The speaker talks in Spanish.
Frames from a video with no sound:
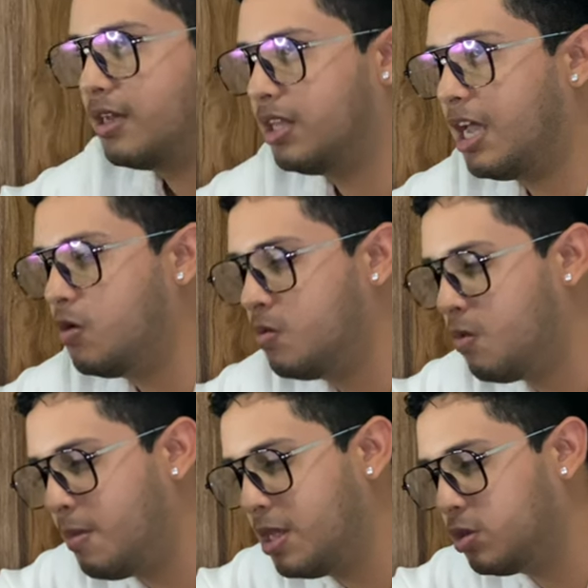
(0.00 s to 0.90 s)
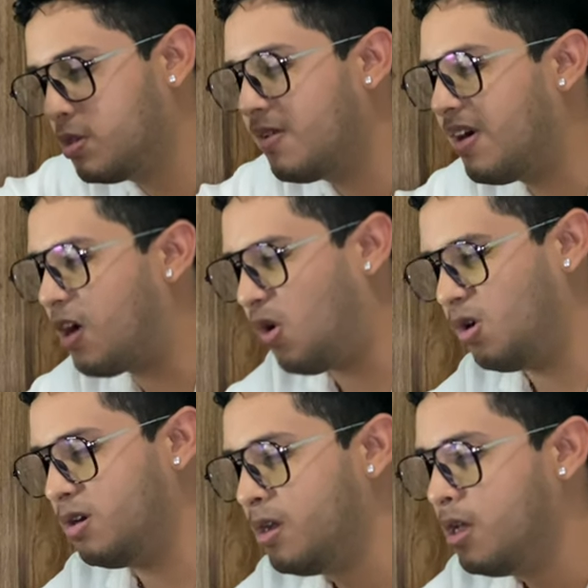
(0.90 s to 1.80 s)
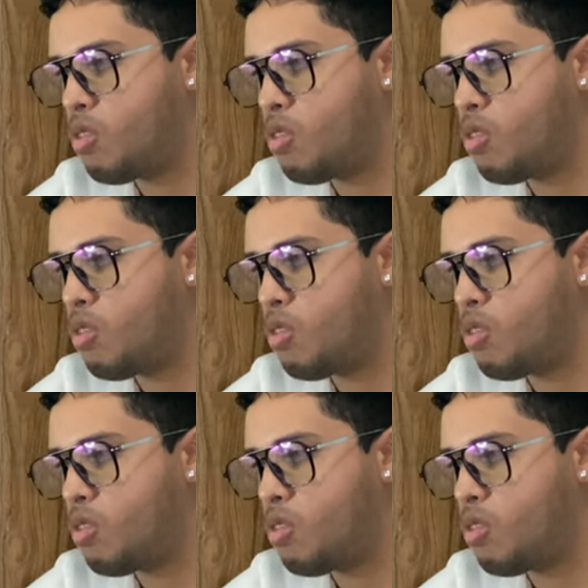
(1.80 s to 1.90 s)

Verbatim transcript: que tengan un momento de bajón,